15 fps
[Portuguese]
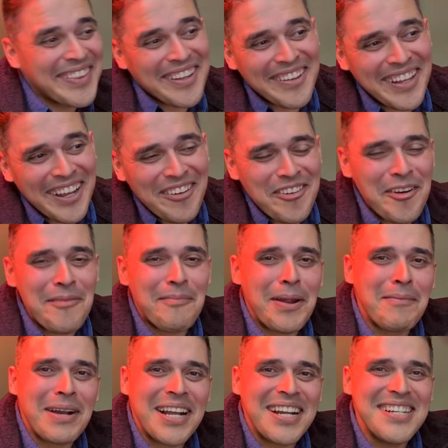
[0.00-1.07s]
Então daí eu comprei
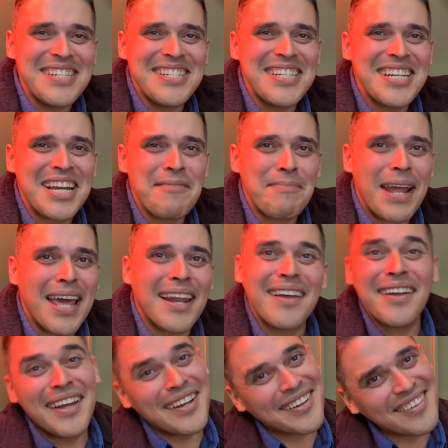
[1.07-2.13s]
uma canjica pra
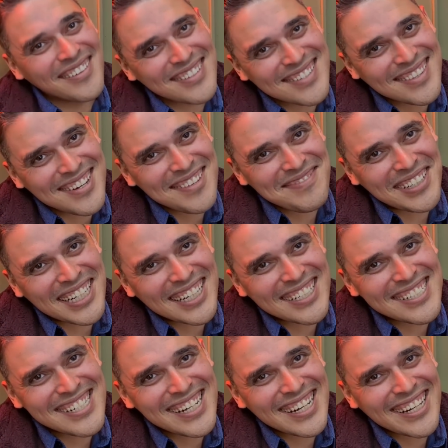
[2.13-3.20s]
ela. Gostou, amor, da
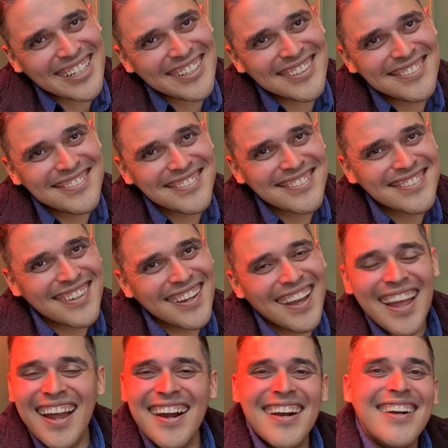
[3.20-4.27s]
canjica? Ai, gostei, né?
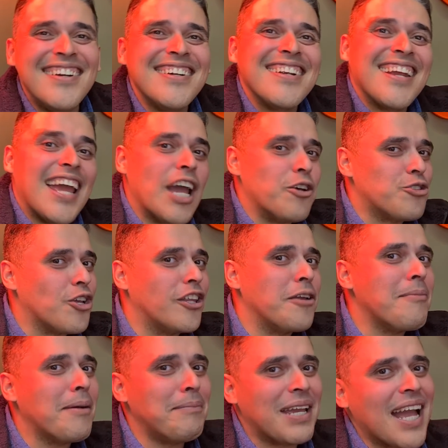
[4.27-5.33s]
obrigada. É, eu só dei
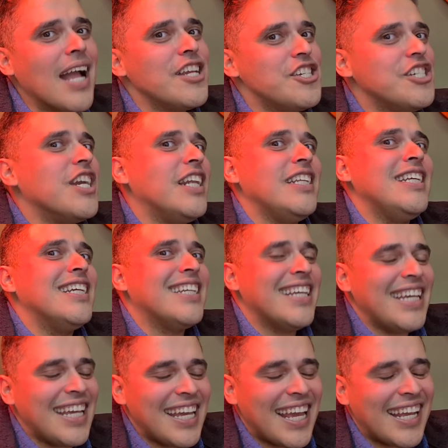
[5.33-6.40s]
uma bicadinha ali
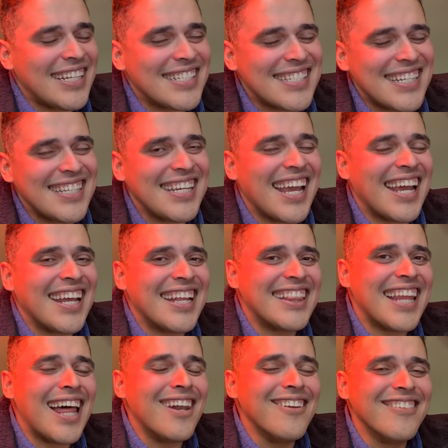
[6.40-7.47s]
que esse é
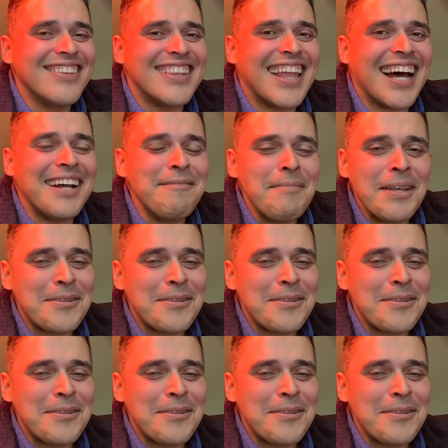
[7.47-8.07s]
da Lu, tá?